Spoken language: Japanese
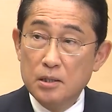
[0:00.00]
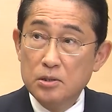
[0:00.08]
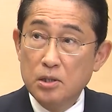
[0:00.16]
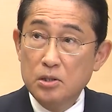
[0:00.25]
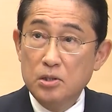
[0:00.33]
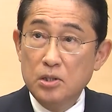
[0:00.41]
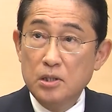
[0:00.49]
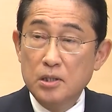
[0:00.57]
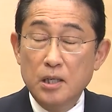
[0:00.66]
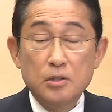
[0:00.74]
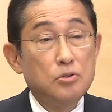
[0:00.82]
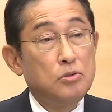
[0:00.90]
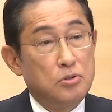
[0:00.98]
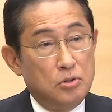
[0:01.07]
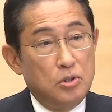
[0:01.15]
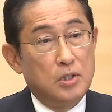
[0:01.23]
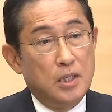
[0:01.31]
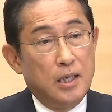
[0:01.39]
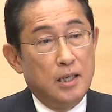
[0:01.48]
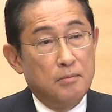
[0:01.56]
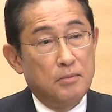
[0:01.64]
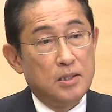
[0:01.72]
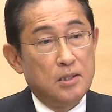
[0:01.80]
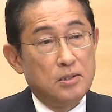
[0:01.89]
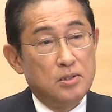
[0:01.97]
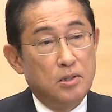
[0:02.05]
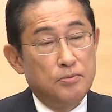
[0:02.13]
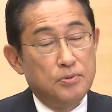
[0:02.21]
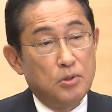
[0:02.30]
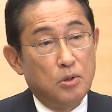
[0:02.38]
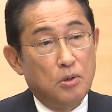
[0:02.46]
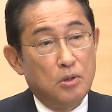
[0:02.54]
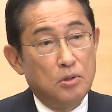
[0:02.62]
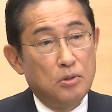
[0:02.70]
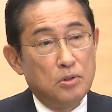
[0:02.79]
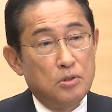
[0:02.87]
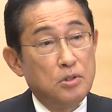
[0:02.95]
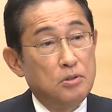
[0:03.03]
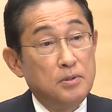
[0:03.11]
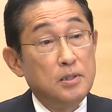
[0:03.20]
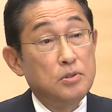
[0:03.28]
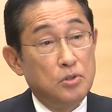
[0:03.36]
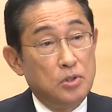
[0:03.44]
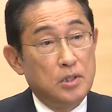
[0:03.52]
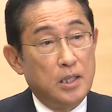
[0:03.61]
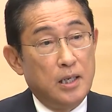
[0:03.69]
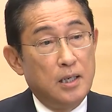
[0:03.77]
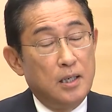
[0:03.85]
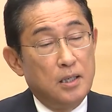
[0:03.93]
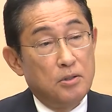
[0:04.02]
ぜひ現状について、また政府の取り組みについて、